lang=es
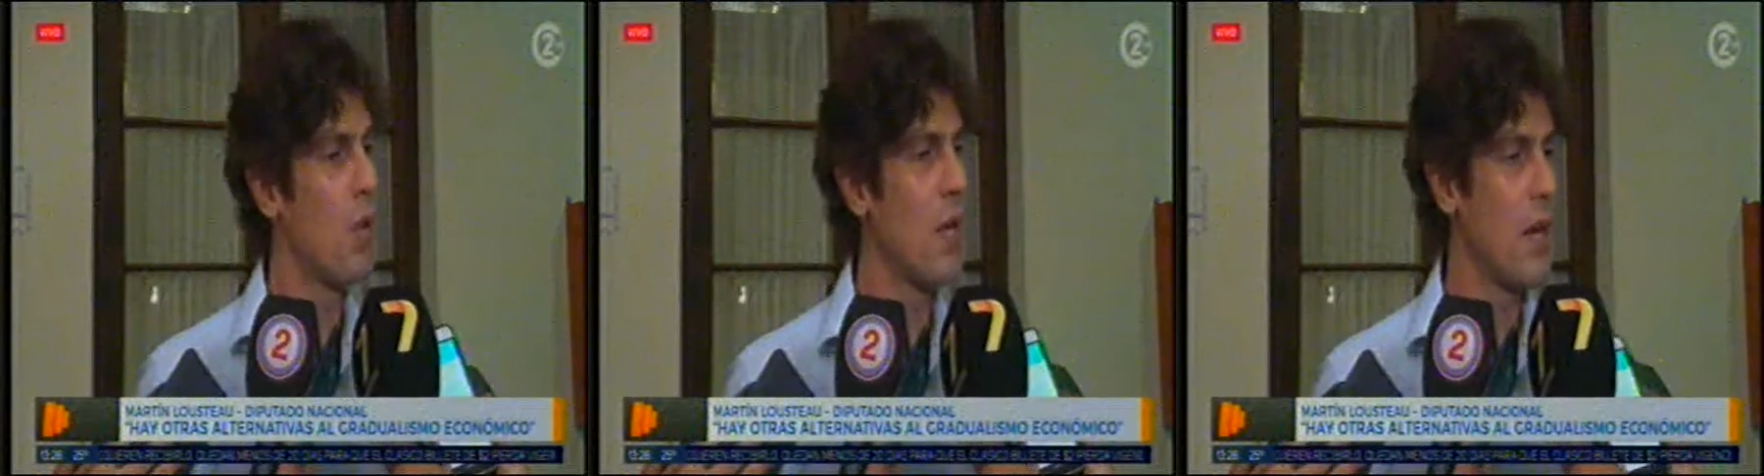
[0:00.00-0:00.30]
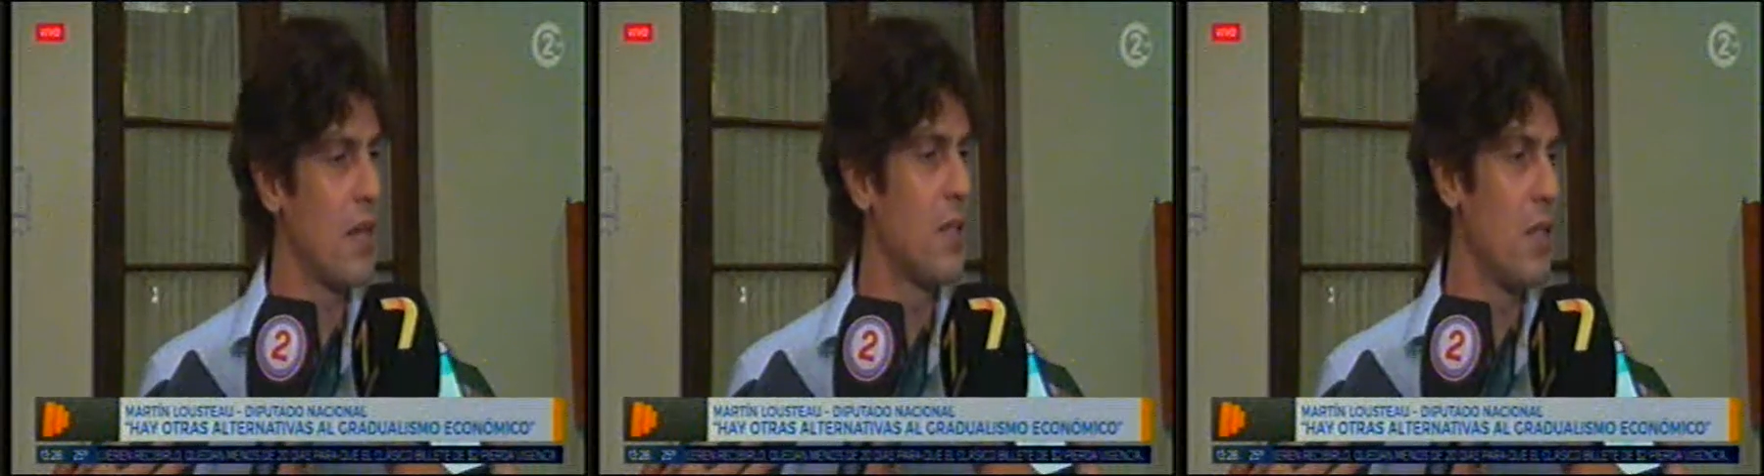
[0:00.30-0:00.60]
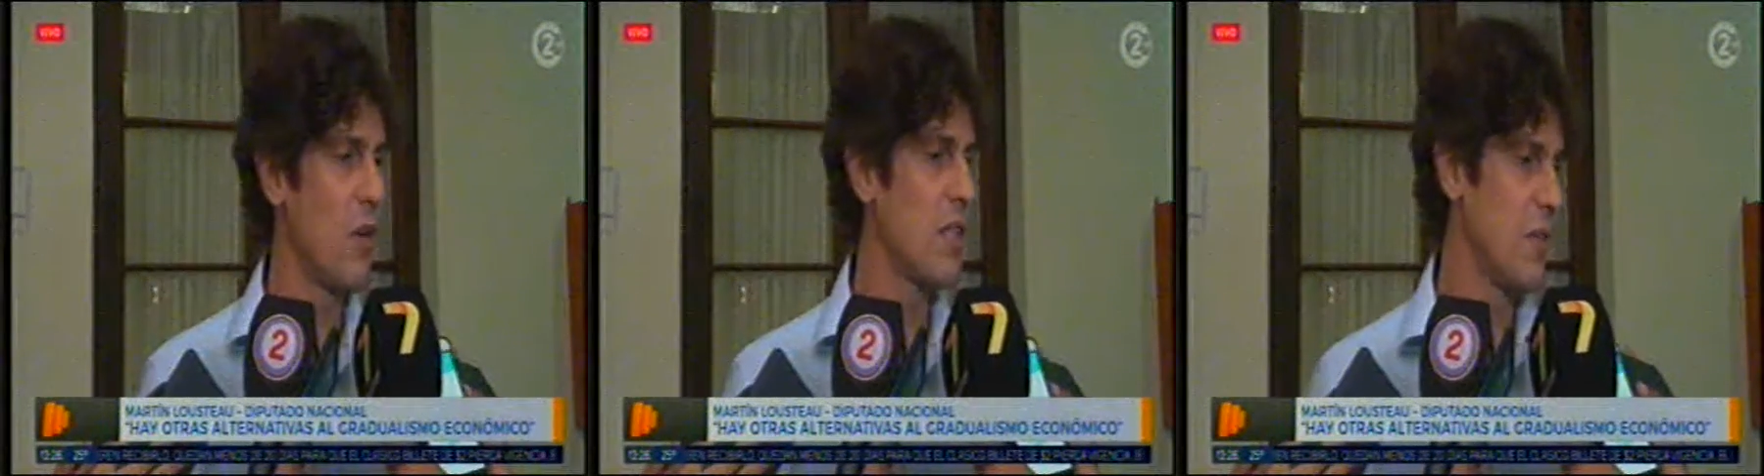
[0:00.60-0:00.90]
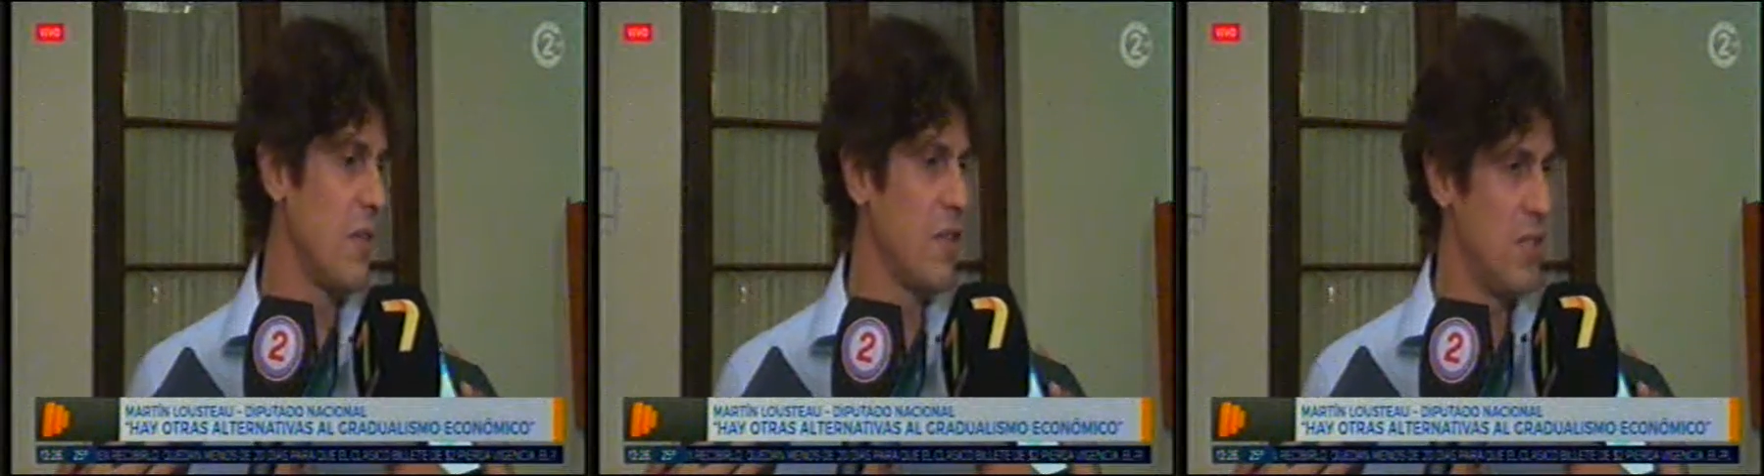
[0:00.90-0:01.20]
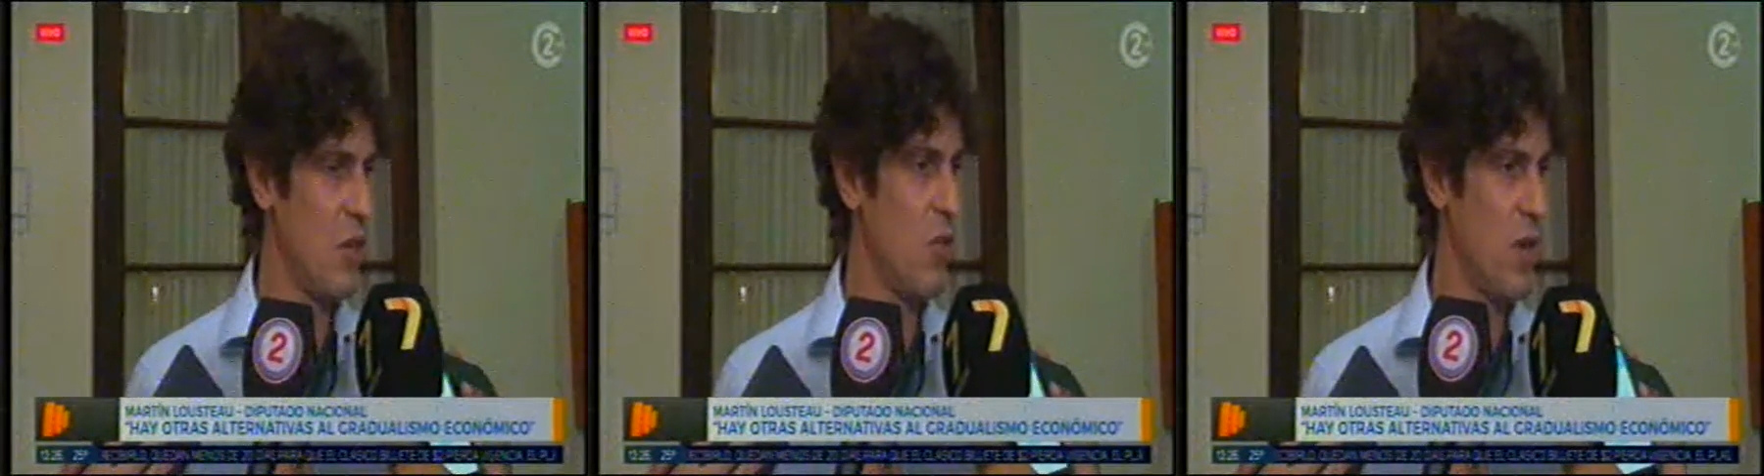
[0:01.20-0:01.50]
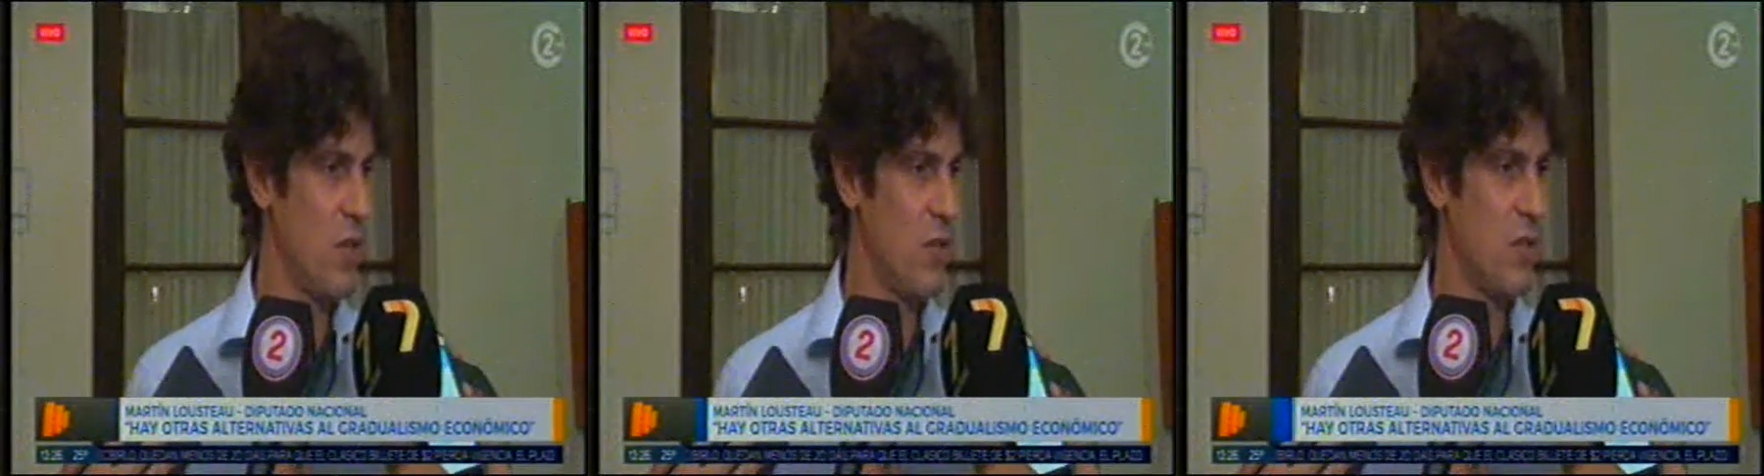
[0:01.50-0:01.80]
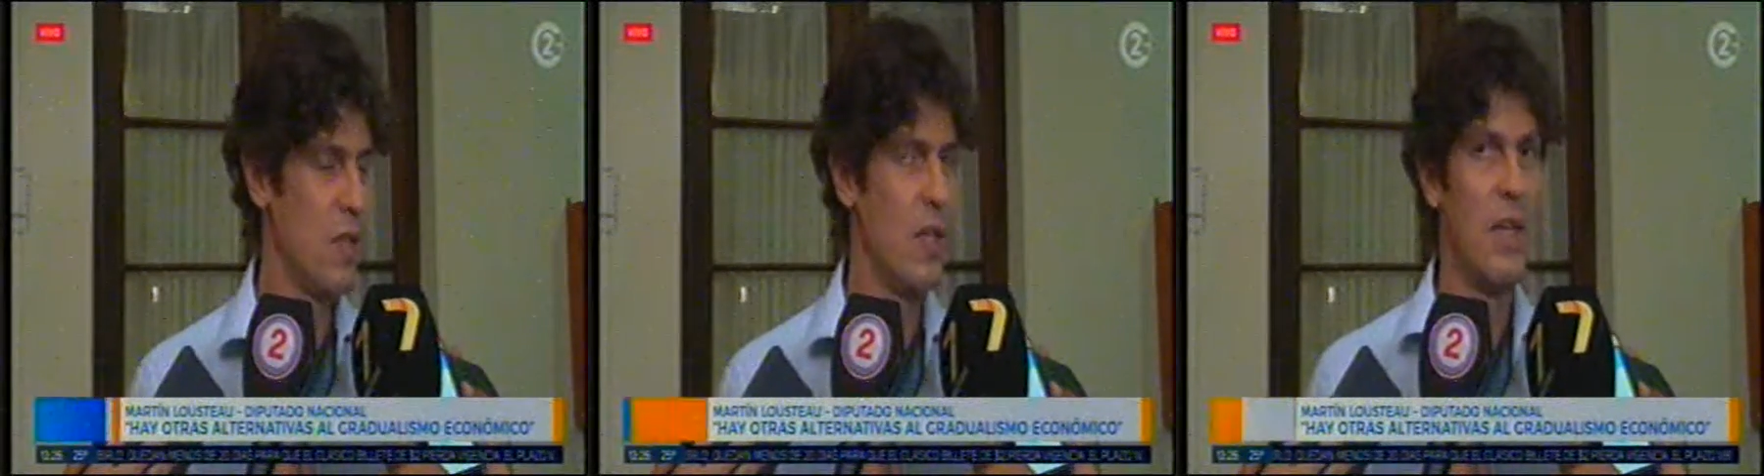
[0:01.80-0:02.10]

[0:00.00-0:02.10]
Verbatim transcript: por cada argentino que hace 25 años.